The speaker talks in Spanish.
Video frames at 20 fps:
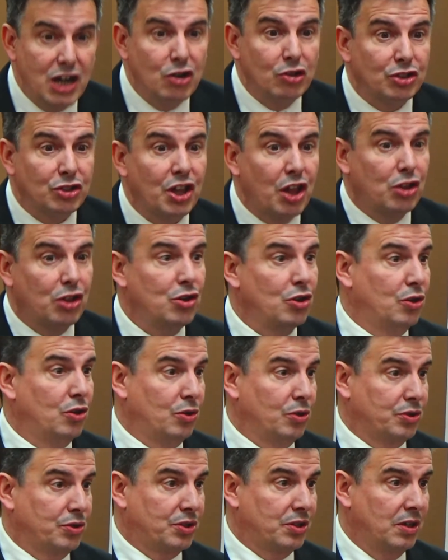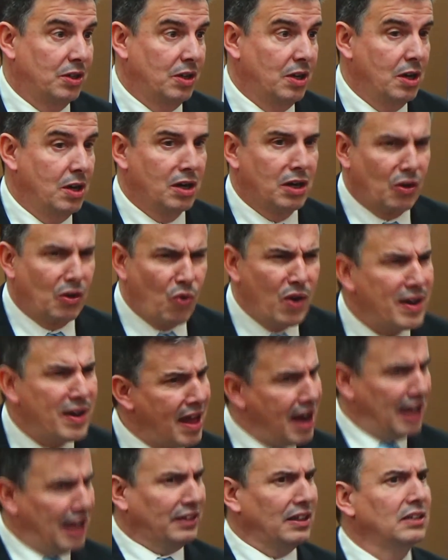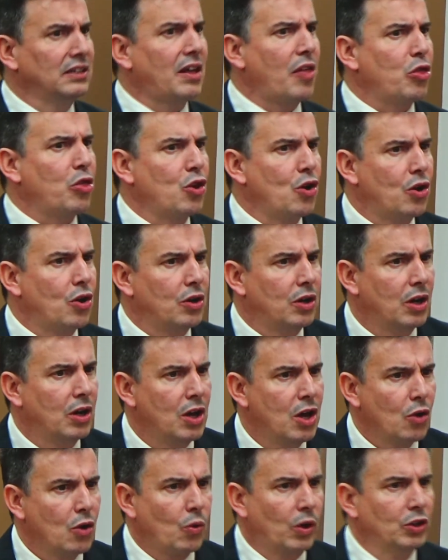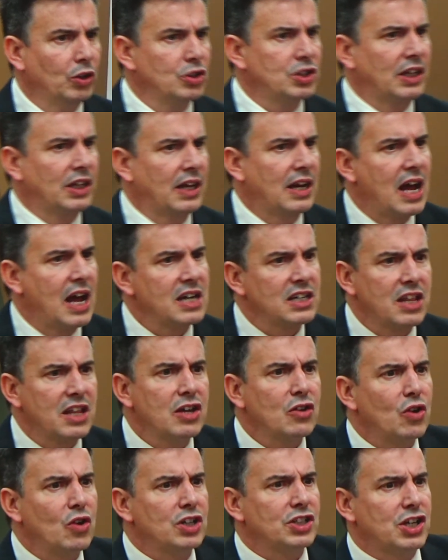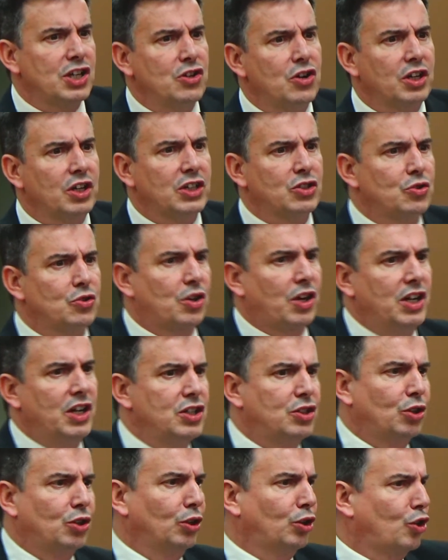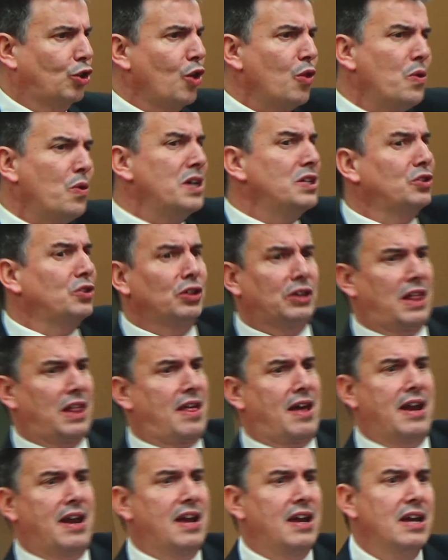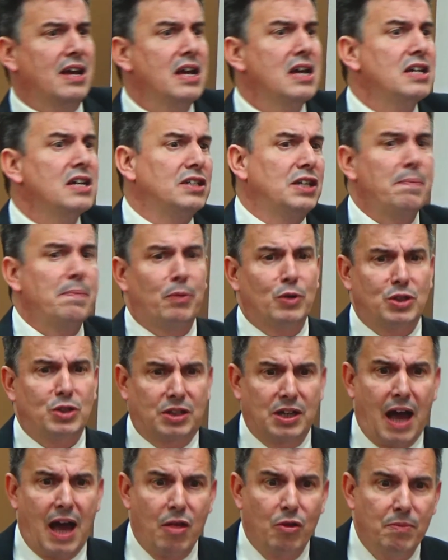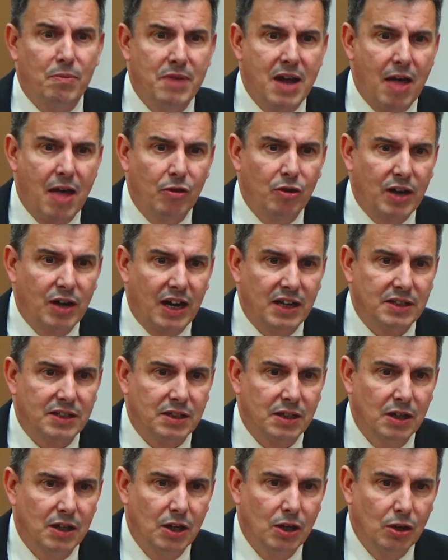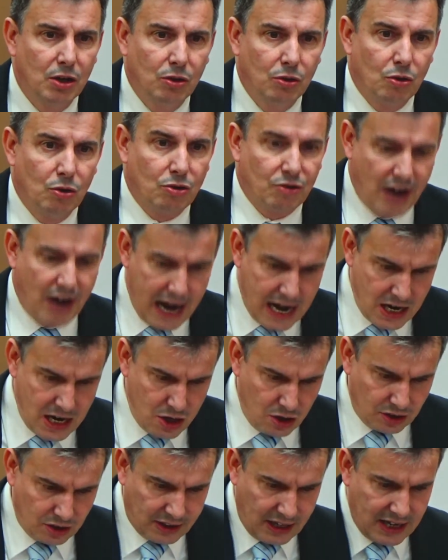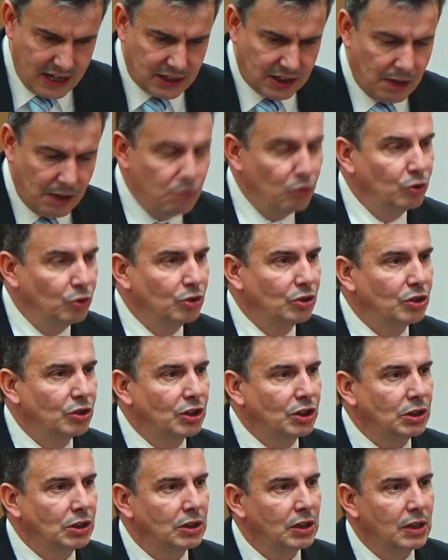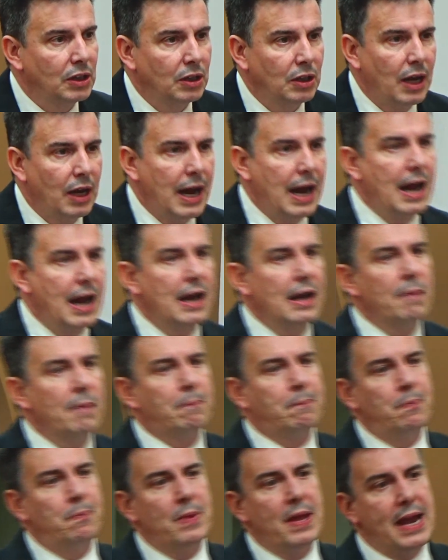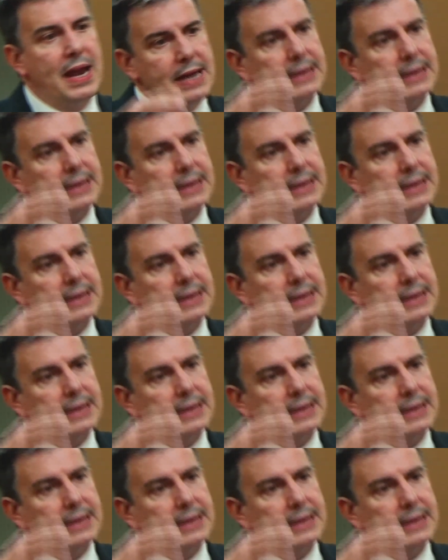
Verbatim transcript: reinos de Dios. ¿Recuerdan la tentación? Cuando Satanás le dijo al Señor Jesucristo, todo esto te daré si postrado me adoras. Los reinos de este mundo, Él